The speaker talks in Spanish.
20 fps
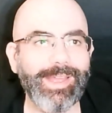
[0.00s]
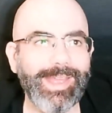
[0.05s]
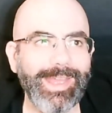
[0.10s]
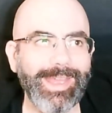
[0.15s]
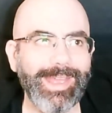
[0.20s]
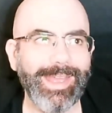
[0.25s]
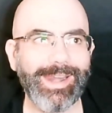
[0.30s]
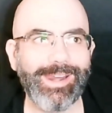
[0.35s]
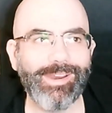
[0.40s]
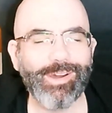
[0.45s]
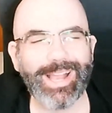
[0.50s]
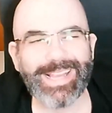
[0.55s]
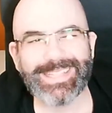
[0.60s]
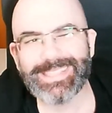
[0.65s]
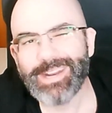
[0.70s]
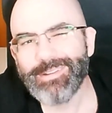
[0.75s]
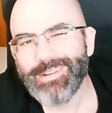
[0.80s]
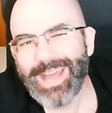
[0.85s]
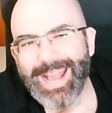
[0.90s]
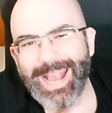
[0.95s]
eh, lo que
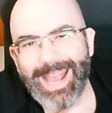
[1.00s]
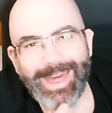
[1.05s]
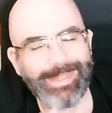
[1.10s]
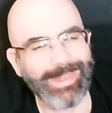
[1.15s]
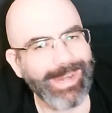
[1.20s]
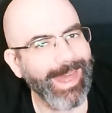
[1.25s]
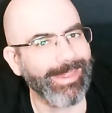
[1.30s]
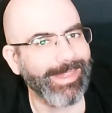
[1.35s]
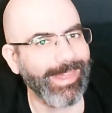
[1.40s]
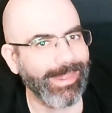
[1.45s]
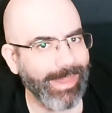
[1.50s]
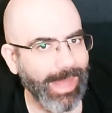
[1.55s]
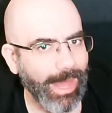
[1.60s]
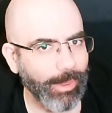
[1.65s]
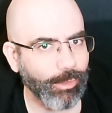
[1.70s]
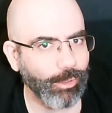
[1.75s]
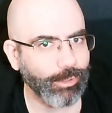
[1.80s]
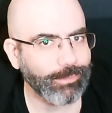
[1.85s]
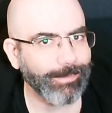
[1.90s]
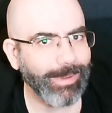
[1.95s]
sería una cadena de
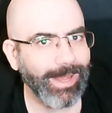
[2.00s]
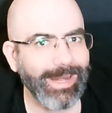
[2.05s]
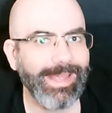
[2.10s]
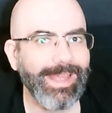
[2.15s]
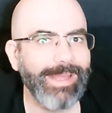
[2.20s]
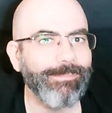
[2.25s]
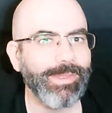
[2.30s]
dados, ¿vale?